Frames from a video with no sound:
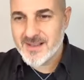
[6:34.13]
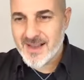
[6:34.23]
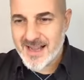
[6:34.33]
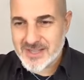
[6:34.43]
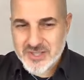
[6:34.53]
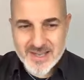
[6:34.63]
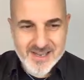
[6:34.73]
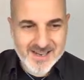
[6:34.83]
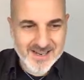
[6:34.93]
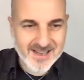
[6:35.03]

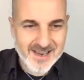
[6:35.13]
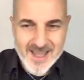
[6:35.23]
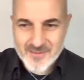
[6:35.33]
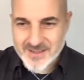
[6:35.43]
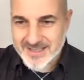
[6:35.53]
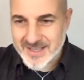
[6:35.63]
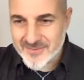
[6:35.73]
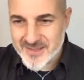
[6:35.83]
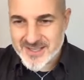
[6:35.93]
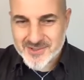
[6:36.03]
Angelica, live da
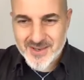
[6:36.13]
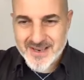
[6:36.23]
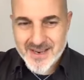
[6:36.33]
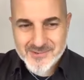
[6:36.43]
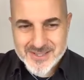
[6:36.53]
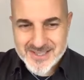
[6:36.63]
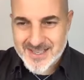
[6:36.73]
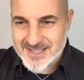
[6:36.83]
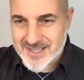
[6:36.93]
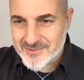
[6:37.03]
Treviso, Anna
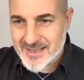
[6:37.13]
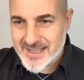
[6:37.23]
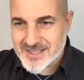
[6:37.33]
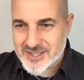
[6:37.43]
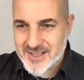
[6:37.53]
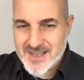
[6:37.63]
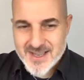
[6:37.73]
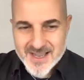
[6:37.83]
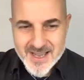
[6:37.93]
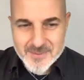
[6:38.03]
Lucia, ciao da Lecce,
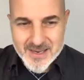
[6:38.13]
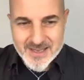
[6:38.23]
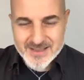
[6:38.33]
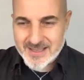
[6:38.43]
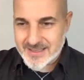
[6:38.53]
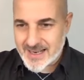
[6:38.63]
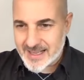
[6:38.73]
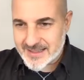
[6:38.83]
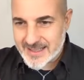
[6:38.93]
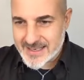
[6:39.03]
Ermelinda da
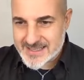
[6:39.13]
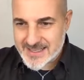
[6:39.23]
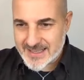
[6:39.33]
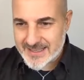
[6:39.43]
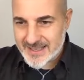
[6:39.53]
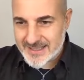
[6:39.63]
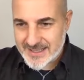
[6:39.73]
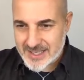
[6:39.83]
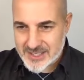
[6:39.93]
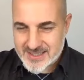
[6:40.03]
Caltanissetta,
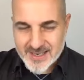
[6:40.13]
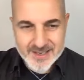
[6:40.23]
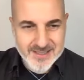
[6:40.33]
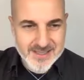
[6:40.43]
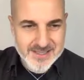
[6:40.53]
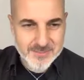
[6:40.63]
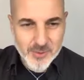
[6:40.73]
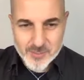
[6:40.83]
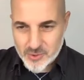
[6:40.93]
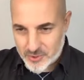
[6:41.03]
Natascia Selaride,
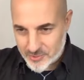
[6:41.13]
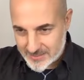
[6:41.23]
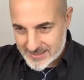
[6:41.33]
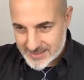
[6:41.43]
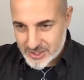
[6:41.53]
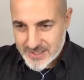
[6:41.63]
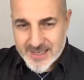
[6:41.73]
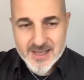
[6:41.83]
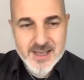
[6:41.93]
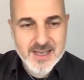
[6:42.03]
Simona, buongiorno dalla
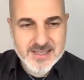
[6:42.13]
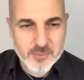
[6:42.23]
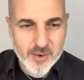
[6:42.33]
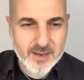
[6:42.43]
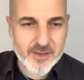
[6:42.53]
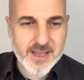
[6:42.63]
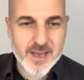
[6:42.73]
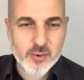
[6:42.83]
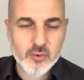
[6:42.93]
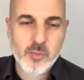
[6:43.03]
Sicilia, Simona
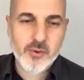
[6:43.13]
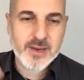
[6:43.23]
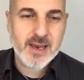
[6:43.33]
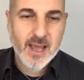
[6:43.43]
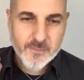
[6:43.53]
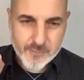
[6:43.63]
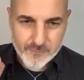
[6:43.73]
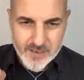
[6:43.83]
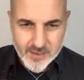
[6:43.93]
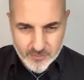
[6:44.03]
Ramagnani, good morning live
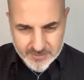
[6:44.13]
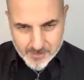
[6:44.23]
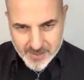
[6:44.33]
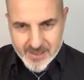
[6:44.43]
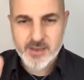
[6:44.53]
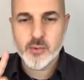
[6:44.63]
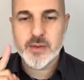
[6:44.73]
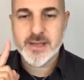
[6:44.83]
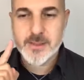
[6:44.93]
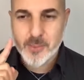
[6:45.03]
from Villanova dal Benga
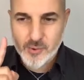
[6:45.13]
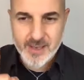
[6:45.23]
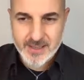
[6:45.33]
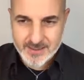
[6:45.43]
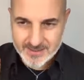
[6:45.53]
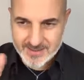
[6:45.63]
Liguria di Ponente.